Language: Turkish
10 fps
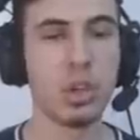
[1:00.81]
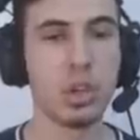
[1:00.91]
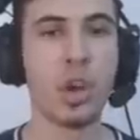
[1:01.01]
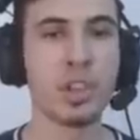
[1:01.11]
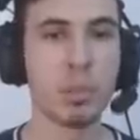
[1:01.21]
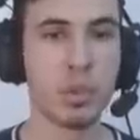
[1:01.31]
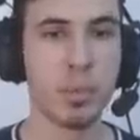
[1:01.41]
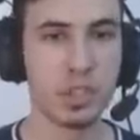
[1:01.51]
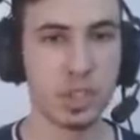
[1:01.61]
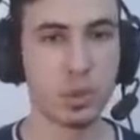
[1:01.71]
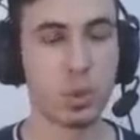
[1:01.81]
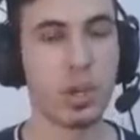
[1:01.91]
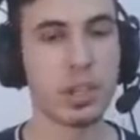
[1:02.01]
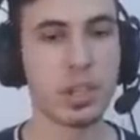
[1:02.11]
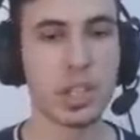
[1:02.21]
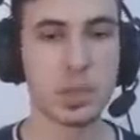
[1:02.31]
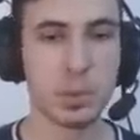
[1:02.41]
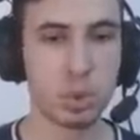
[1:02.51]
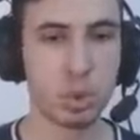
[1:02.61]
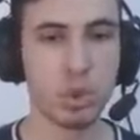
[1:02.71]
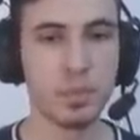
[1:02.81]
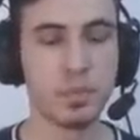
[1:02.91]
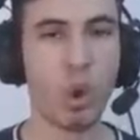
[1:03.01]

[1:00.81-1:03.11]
O an yapılmayan jeneratörlerden kastım da şu.